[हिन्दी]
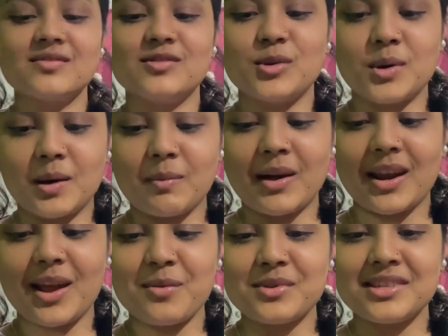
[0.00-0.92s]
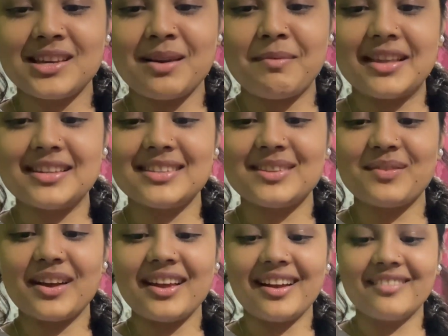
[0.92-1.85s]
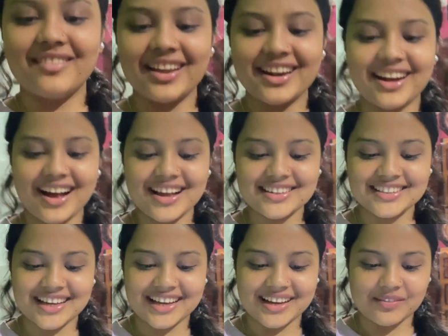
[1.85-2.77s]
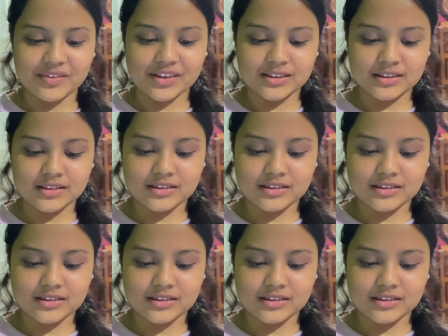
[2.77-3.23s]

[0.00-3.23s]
जो कमा रहा है उसी के पैसे से भाई हमारा कहाँ से आएगा पैसा